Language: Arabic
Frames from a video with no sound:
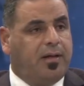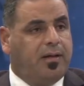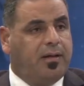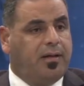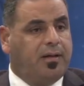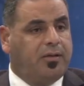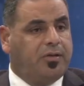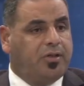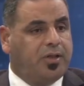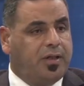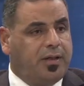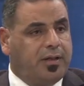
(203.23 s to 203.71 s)

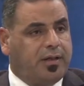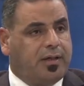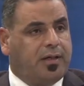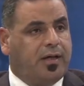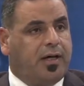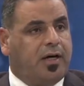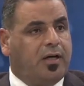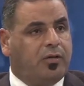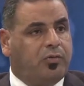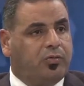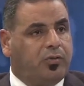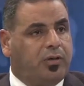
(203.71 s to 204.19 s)

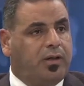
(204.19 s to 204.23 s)
للشركات